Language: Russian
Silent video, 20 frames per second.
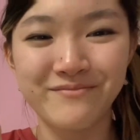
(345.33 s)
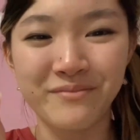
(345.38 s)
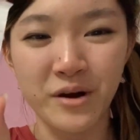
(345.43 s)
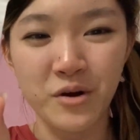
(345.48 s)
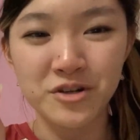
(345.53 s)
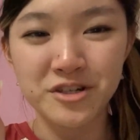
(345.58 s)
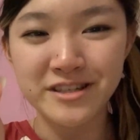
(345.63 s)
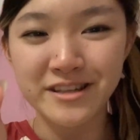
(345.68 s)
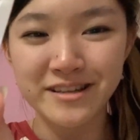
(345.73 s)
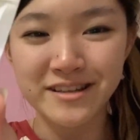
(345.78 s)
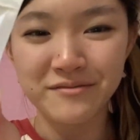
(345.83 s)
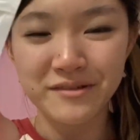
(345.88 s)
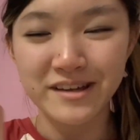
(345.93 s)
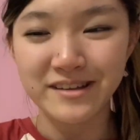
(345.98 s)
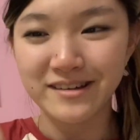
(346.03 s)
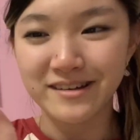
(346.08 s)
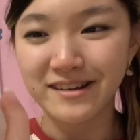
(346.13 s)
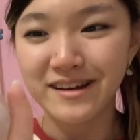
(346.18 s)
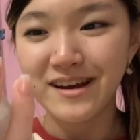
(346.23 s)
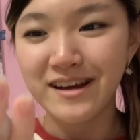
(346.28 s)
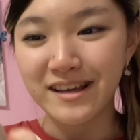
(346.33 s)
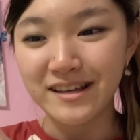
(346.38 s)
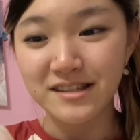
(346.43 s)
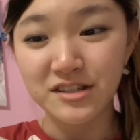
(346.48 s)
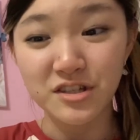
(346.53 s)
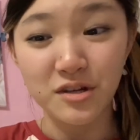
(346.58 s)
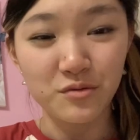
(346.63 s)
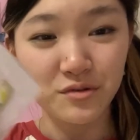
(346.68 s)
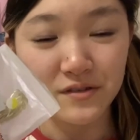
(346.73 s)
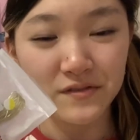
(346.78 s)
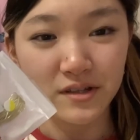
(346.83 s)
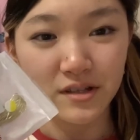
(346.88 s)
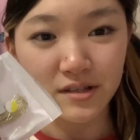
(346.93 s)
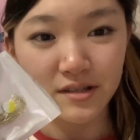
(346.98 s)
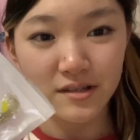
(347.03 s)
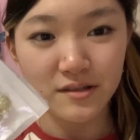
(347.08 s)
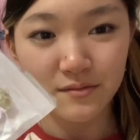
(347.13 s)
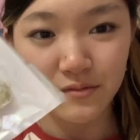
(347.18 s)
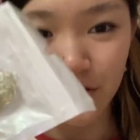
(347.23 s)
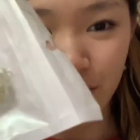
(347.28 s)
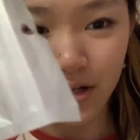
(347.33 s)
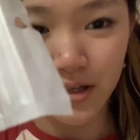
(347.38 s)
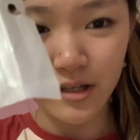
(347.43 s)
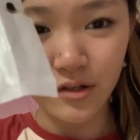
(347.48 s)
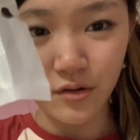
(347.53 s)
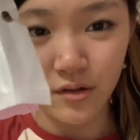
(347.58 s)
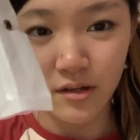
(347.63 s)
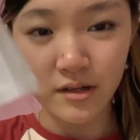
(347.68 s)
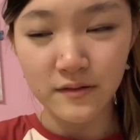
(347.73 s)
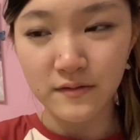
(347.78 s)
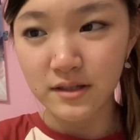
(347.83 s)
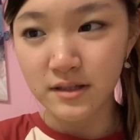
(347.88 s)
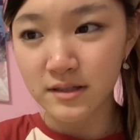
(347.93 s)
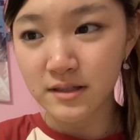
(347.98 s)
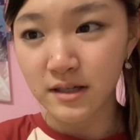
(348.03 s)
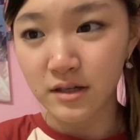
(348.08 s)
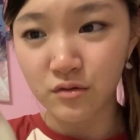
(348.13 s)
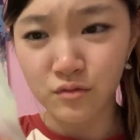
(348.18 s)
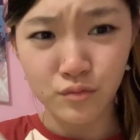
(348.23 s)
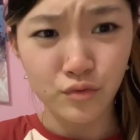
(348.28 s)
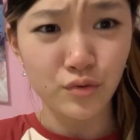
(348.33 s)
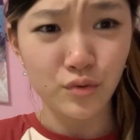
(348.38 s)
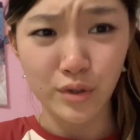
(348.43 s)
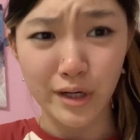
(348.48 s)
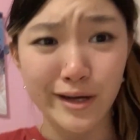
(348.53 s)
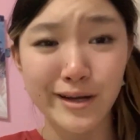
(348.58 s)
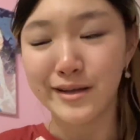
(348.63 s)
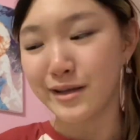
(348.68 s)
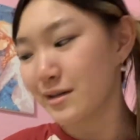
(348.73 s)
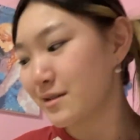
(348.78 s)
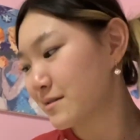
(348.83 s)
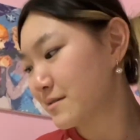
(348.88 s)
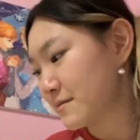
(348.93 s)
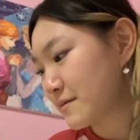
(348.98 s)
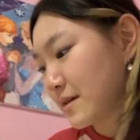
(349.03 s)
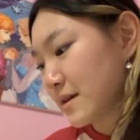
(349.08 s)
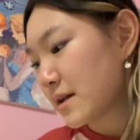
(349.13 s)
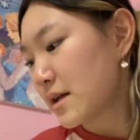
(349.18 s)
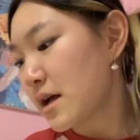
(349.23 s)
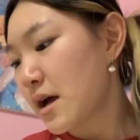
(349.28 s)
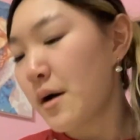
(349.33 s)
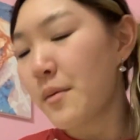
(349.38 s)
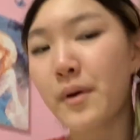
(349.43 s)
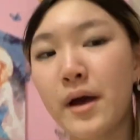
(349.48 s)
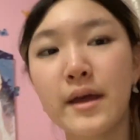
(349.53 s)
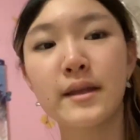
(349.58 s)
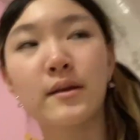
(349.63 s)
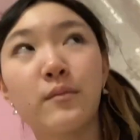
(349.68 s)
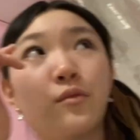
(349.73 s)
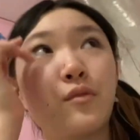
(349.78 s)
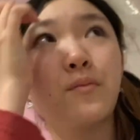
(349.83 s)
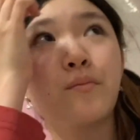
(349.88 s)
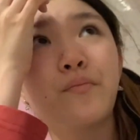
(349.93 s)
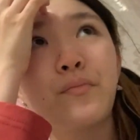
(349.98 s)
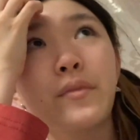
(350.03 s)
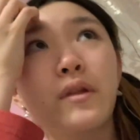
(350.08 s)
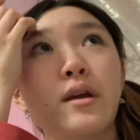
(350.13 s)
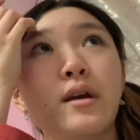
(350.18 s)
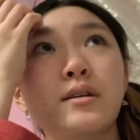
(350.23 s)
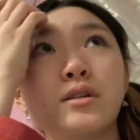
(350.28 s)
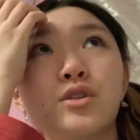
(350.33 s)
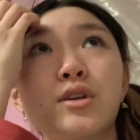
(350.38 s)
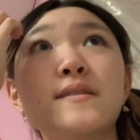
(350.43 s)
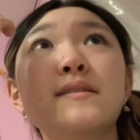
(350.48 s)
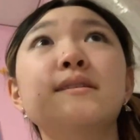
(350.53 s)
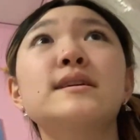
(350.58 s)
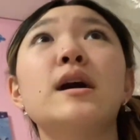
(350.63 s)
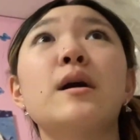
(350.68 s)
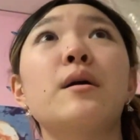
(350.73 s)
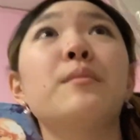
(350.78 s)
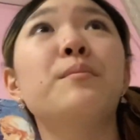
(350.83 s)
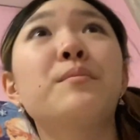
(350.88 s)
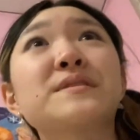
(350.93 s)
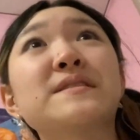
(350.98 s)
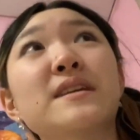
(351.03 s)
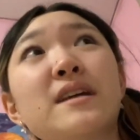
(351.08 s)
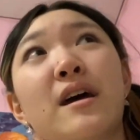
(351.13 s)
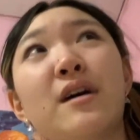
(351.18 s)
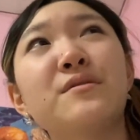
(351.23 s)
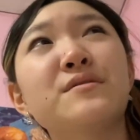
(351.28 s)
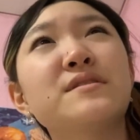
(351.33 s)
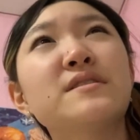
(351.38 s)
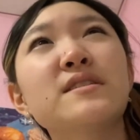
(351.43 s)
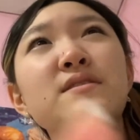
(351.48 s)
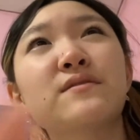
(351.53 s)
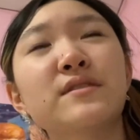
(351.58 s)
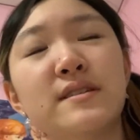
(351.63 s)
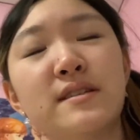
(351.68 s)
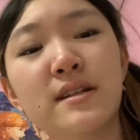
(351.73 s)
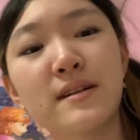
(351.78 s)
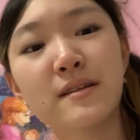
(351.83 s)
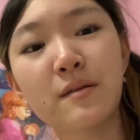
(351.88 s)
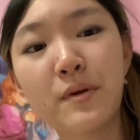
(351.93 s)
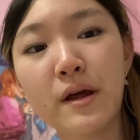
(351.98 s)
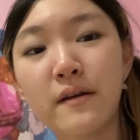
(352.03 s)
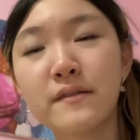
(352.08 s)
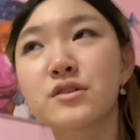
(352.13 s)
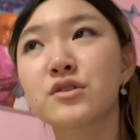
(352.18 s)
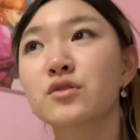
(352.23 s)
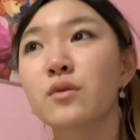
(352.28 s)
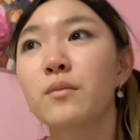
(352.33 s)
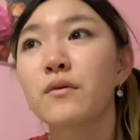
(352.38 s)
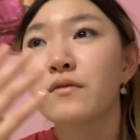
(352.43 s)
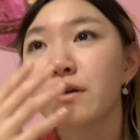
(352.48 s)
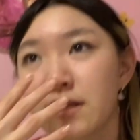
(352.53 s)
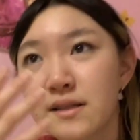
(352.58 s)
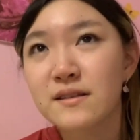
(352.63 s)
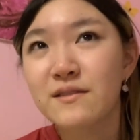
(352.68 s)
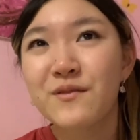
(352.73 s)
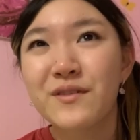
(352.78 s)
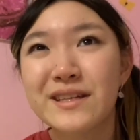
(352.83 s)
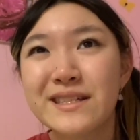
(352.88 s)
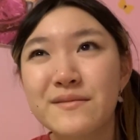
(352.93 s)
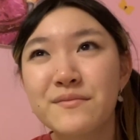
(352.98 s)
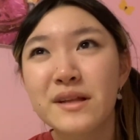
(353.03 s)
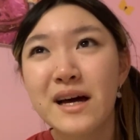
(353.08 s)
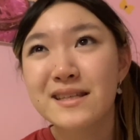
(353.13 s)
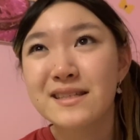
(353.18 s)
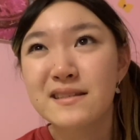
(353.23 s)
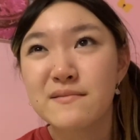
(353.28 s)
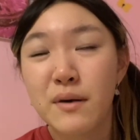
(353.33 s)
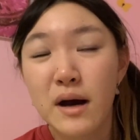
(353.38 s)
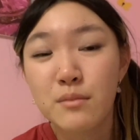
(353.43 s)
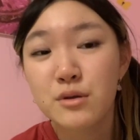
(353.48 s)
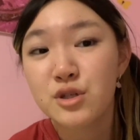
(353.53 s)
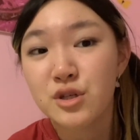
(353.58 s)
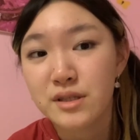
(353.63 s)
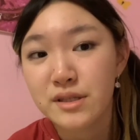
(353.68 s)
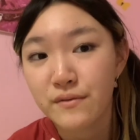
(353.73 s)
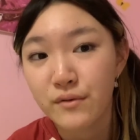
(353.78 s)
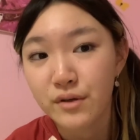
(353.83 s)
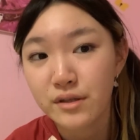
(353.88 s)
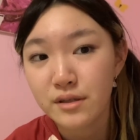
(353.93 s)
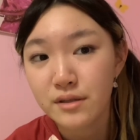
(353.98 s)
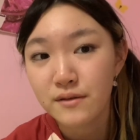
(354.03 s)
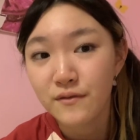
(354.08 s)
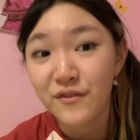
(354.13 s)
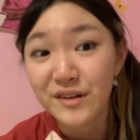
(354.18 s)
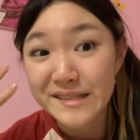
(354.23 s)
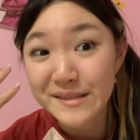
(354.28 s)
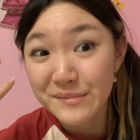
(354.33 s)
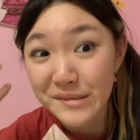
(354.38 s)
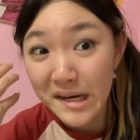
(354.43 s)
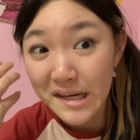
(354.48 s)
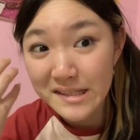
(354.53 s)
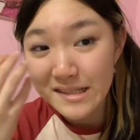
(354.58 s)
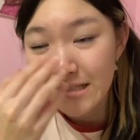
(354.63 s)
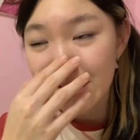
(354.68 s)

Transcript: Похоже на 3 метра? Я сначала удивилась. Но она тонкая, видите, я думаю, тут реально есть. Поэтому сейчас я постараюсь все свои силы направить, чтобы вырезать 18 бабочек сегодня. 18.